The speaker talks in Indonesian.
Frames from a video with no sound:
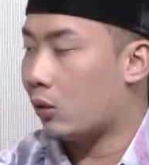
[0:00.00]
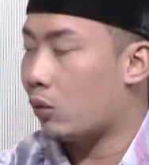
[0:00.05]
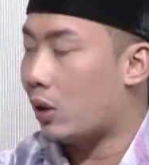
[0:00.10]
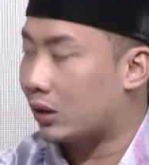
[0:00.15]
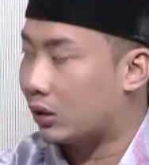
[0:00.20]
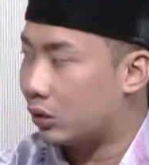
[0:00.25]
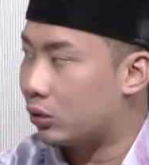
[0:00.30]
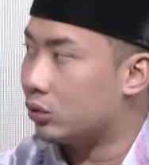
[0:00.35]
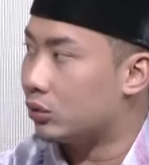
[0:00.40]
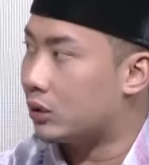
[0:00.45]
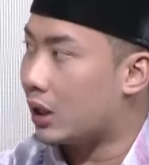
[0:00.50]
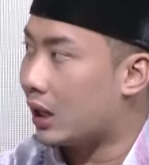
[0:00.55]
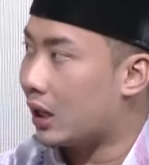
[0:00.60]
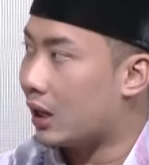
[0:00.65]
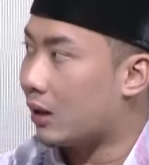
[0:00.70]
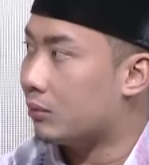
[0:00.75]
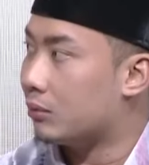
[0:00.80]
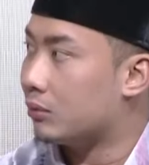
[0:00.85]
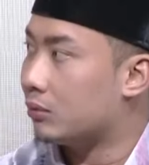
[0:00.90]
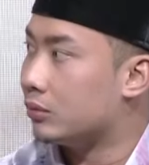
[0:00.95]
waktu
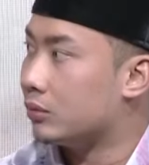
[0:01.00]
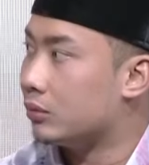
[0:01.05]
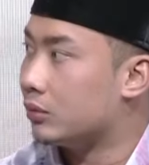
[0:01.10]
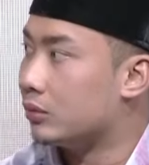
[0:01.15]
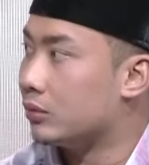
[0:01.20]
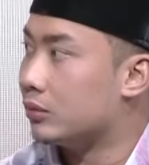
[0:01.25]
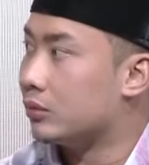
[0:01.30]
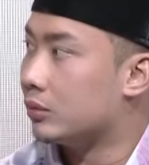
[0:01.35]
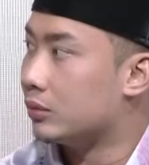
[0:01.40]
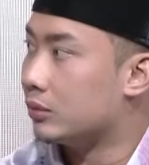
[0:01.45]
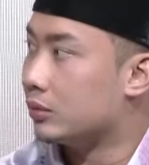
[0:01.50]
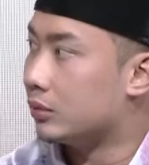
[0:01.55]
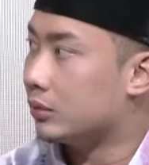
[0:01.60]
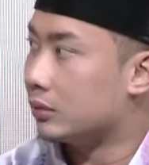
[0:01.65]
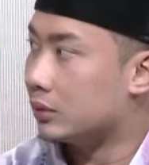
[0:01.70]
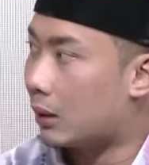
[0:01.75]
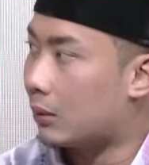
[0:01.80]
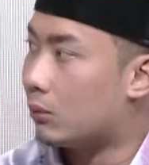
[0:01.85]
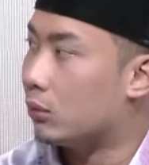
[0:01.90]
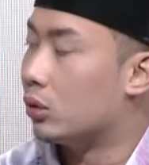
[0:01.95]
dalam
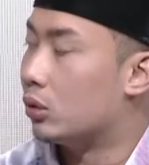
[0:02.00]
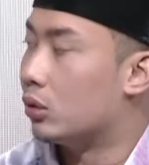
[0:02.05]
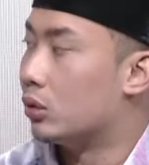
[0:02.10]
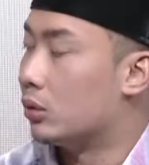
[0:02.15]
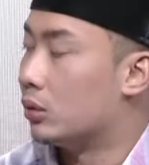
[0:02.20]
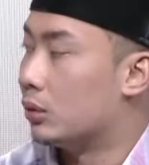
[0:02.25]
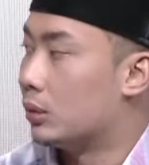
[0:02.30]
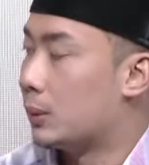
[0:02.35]
tambo. tambo. Ah.